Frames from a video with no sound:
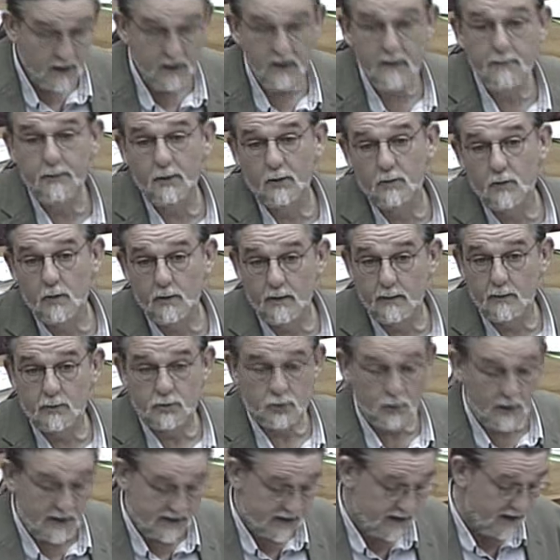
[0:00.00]
promovemos una
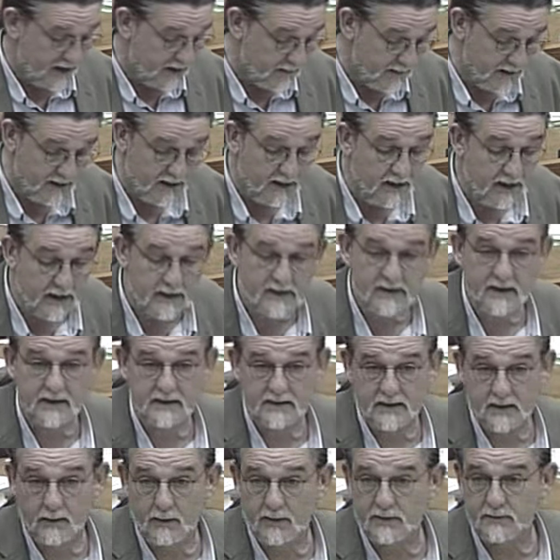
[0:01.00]
serie de medidas que
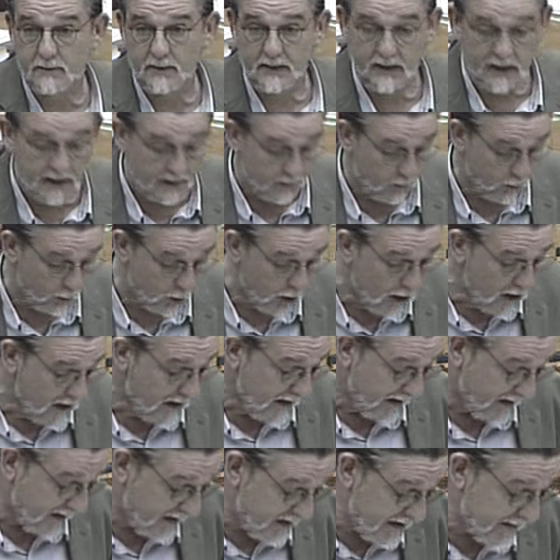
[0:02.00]
estaba explicando,
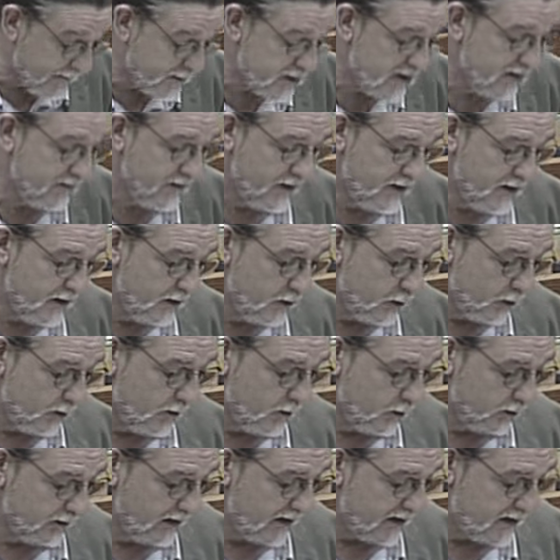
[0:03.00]
que ya hemos defendido en
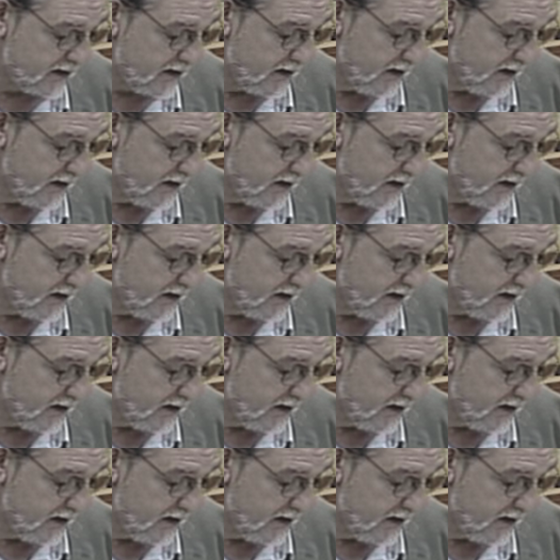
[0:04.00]
otras,